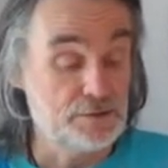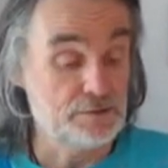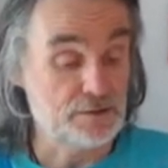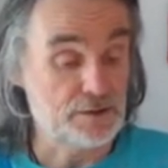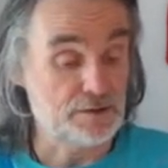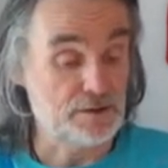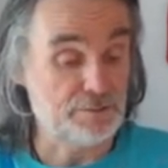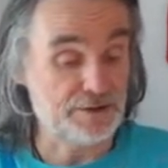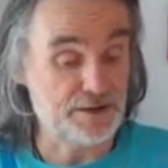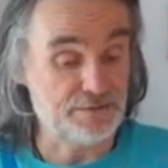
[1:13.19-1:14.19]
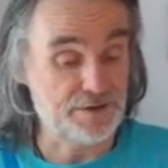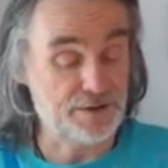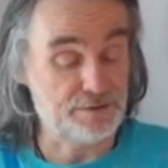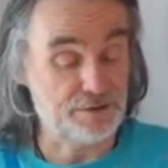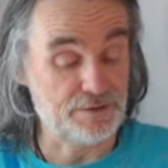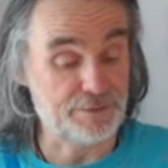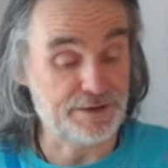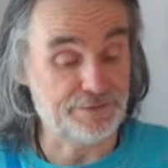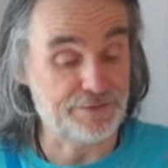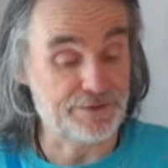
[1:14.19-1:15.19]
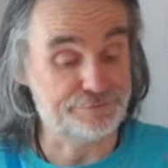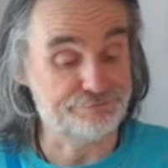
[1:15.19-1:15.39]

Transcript: on n'est est pas très réveillé, quoi, on n'est pas très frais.